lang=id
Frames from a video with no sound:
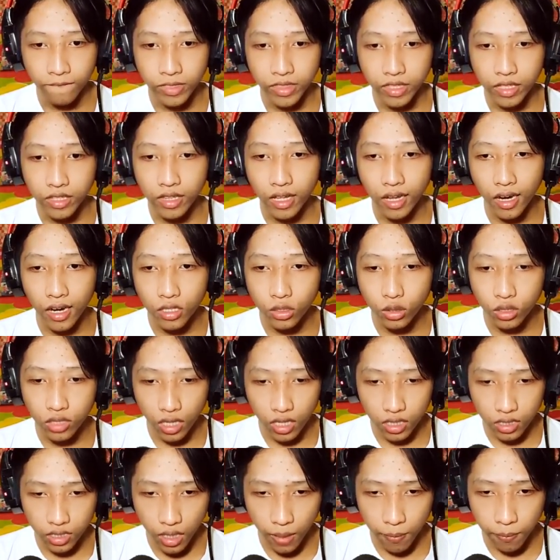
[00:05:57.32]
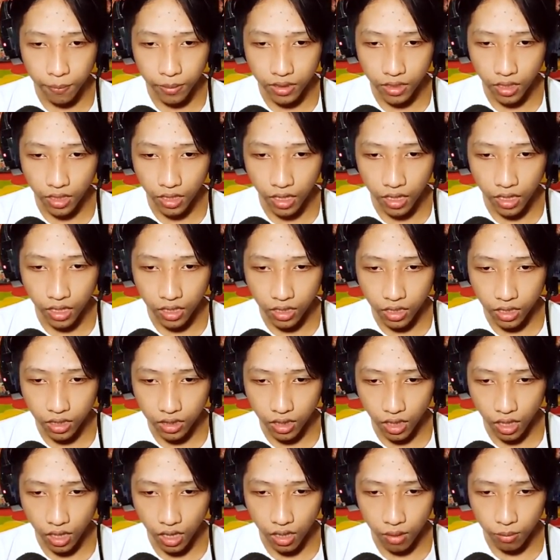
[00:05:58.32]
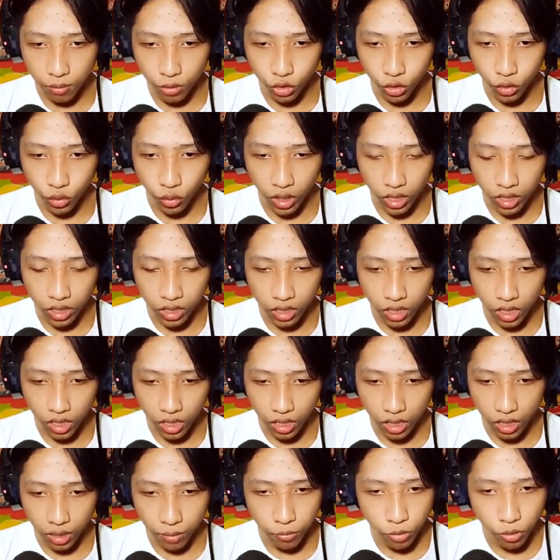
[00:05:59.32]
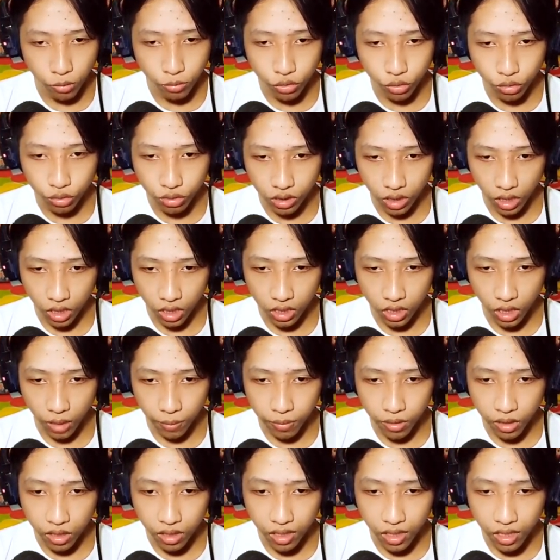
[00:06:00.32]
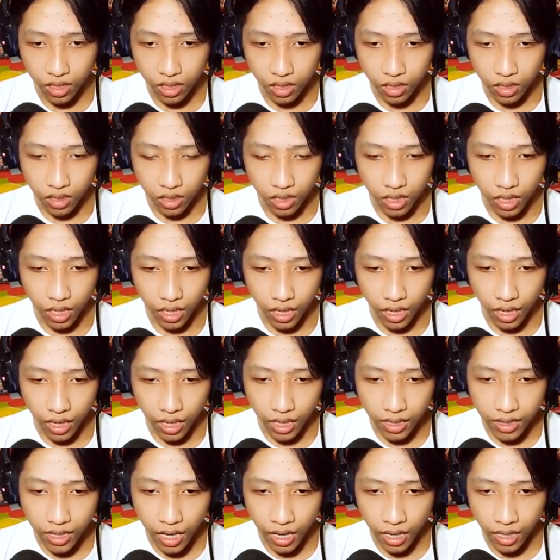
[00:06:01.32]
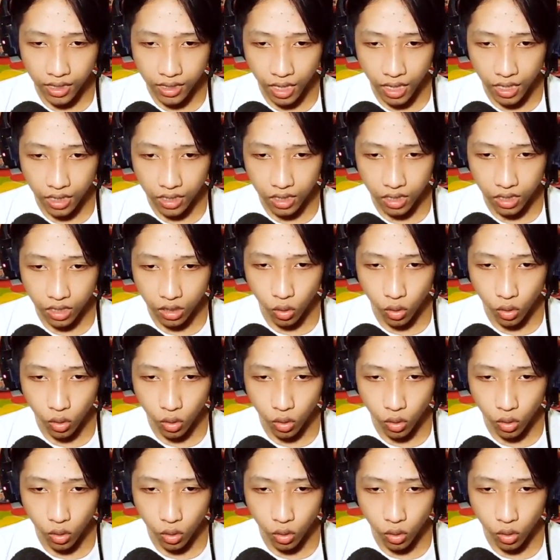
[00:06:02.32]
Kita lanjut aja perjalanan kita. Menurut gua ini belum susah, tapi gara-gara tangga tadi